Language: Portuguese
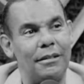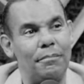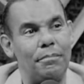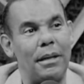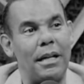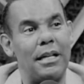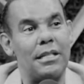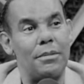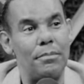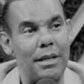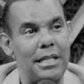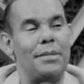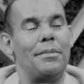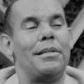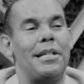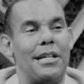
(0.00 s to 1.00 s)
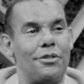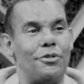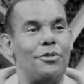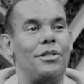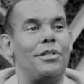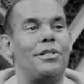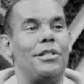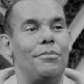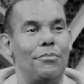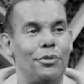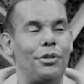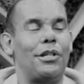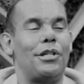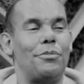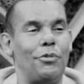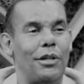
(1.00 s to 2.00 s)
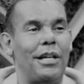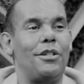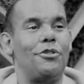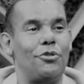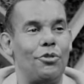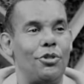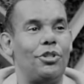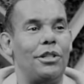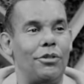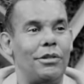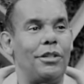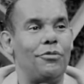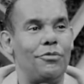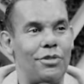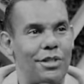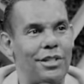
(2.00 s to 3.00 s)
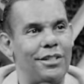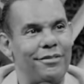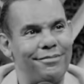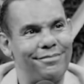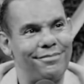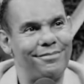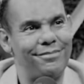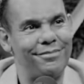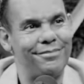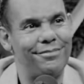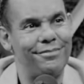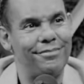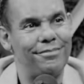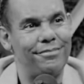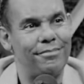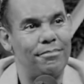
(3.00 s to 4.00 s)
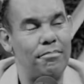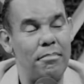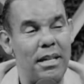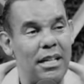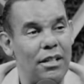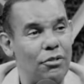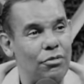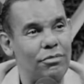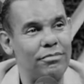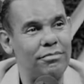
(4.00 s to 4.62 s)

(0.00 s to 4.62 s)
pelas mesmas razões que muitas mulheres hoje não denunciam: medo,